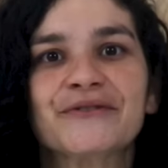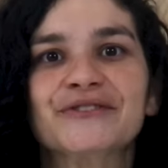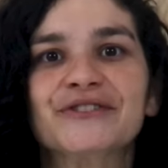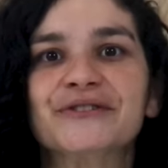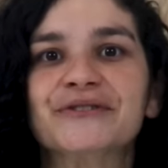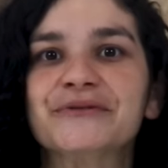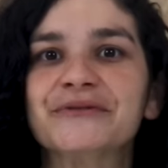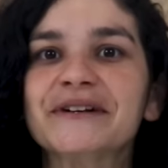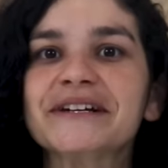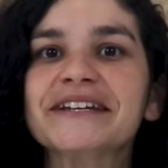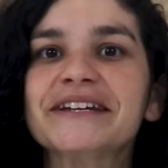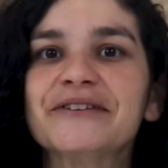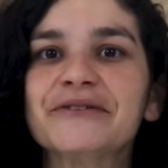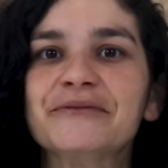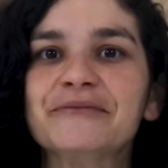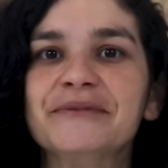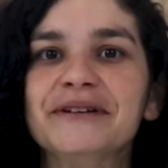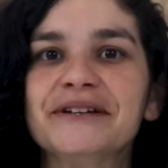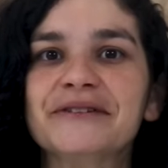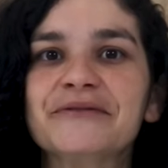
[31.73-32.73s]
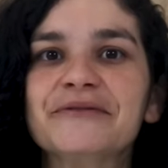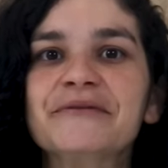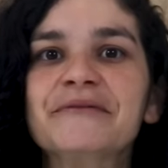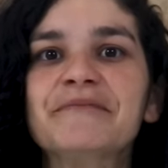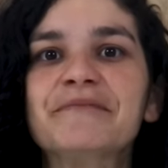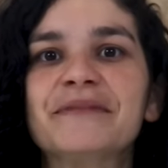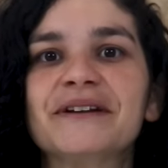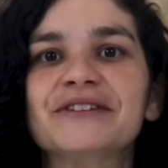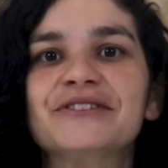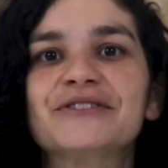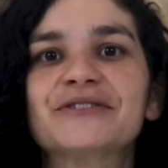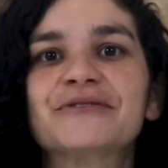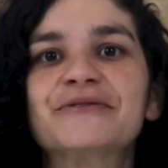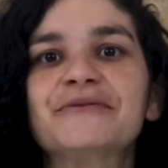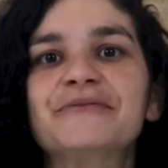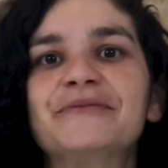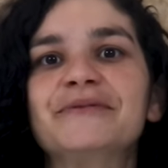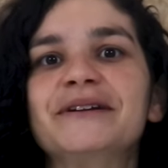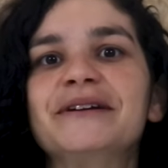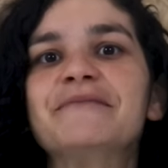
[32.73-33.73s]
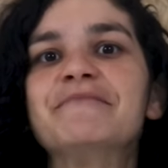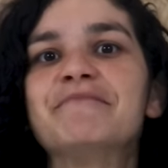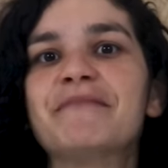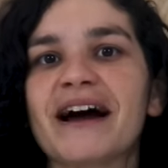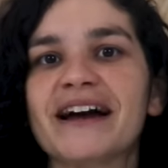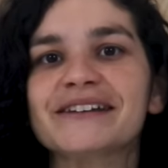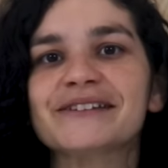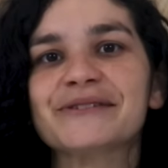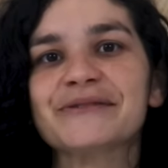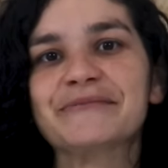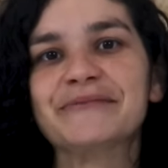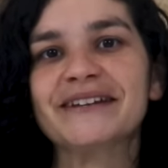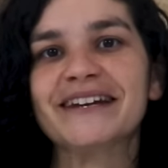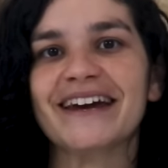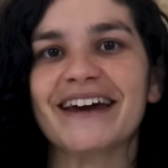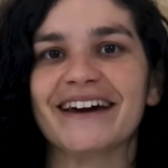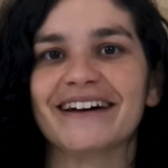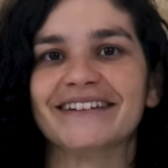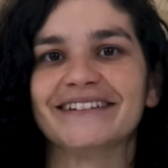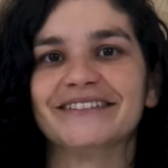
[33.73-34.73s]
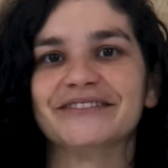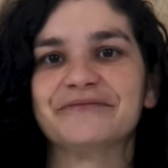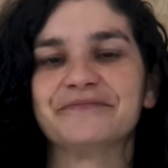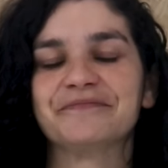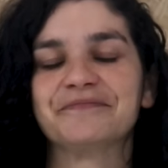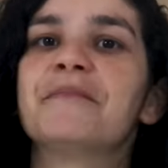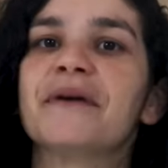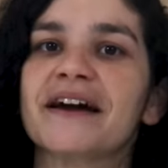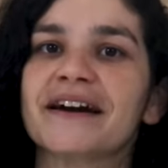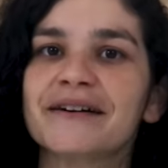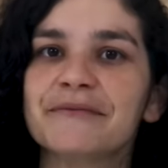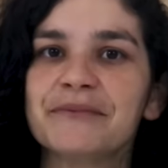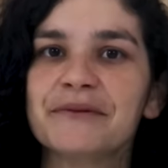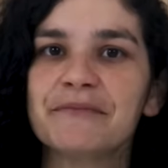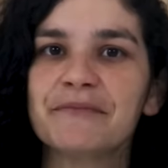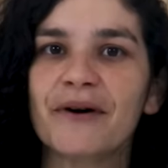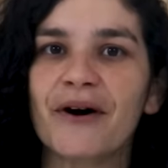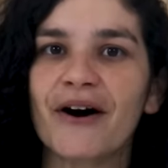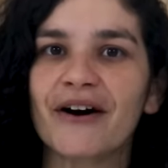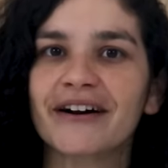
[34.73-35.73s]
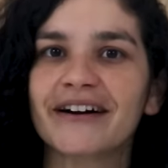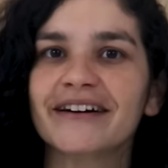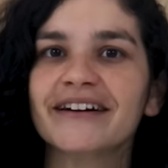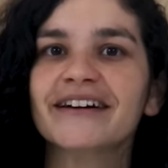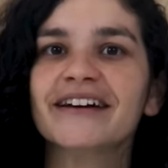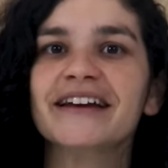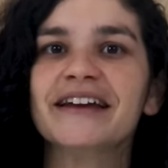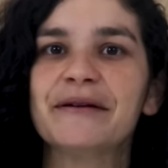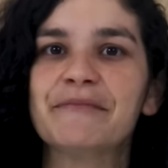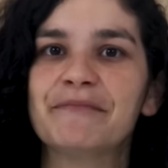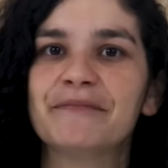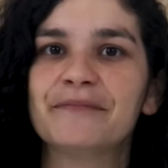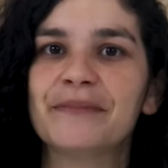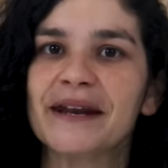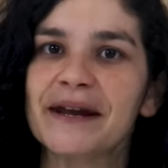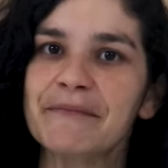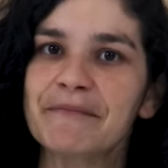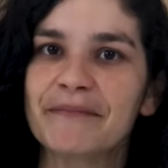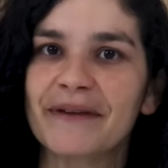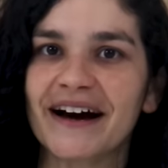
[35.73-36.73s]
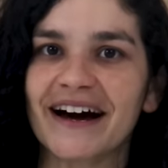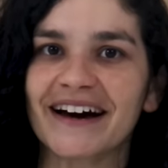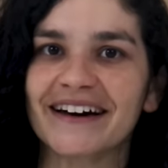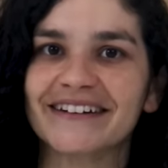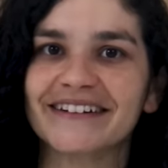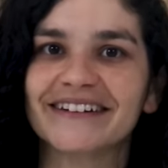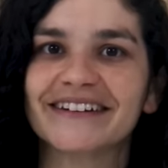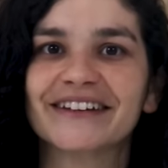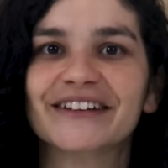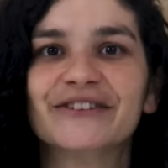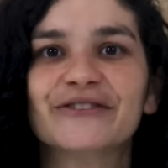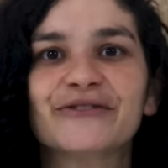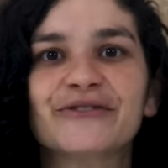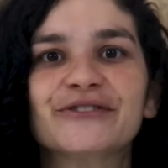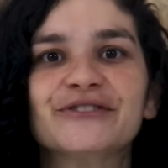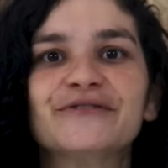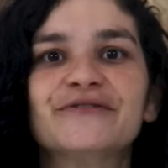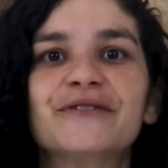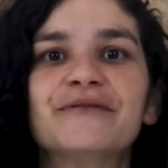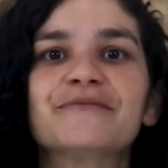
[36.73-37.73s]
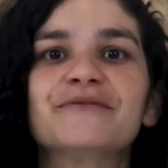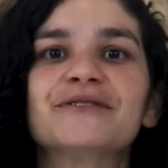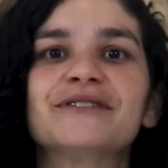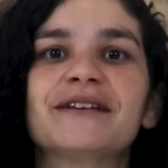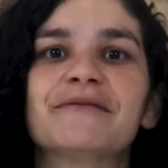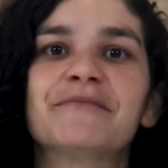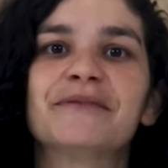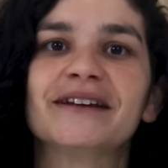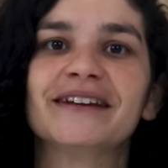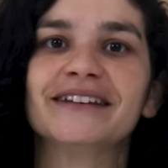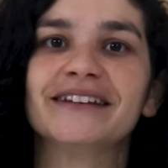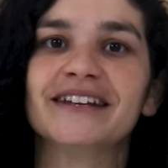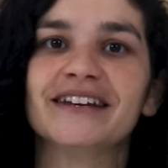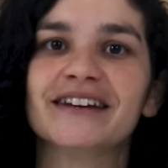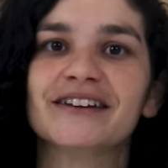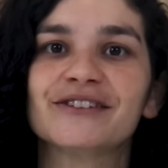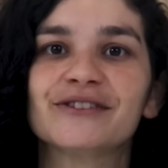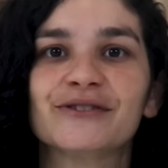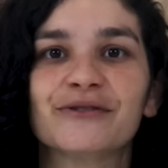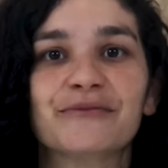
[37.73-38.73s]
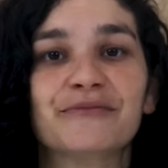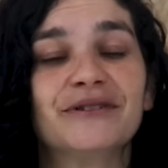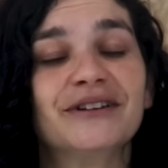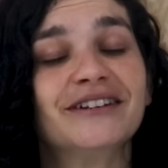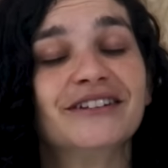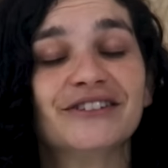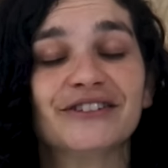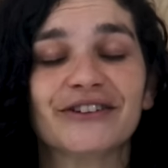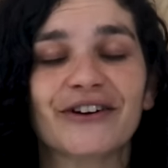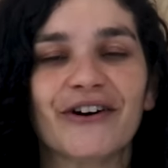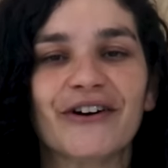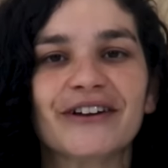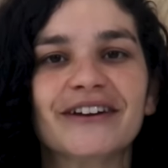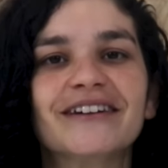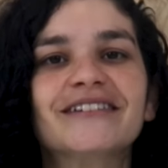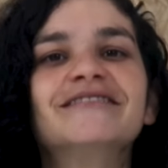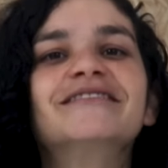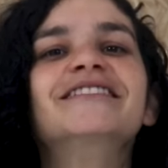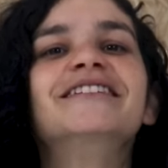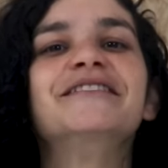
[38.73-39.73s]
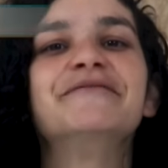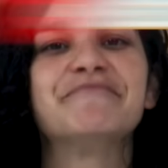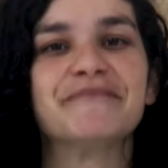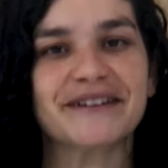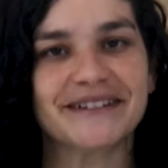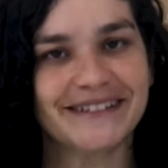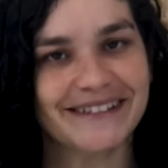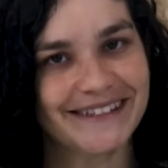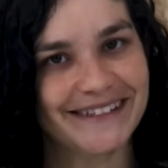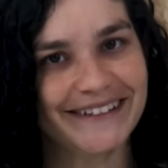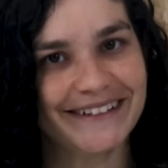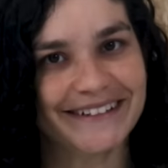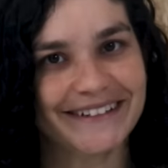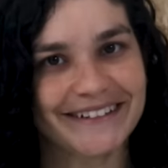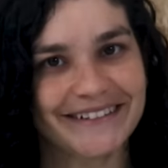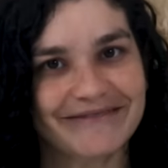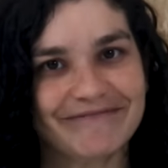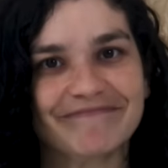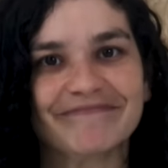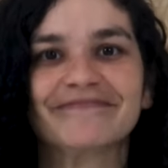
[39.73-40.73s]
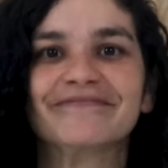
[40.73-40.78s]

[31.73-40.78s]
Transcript: Continua aqui comigo para descobrir mais sobre ela. Pega a pipoca e prepara, que hoje vamos aprender sobre história e medicina.